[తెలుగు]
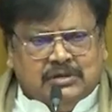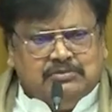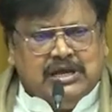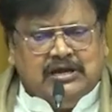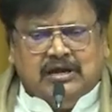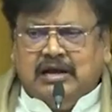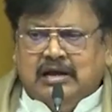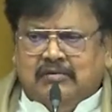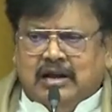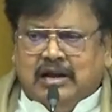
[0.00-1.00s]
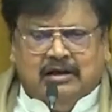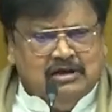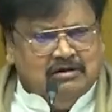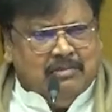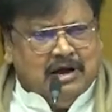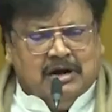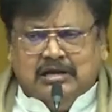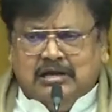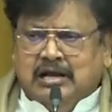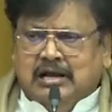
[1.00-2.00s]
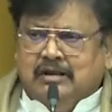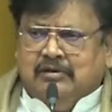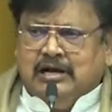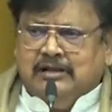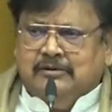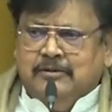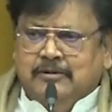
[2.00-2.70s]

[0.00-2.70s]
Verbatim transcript: శంషేర్గా గెలవాలా మగాడిగా గెలవాలి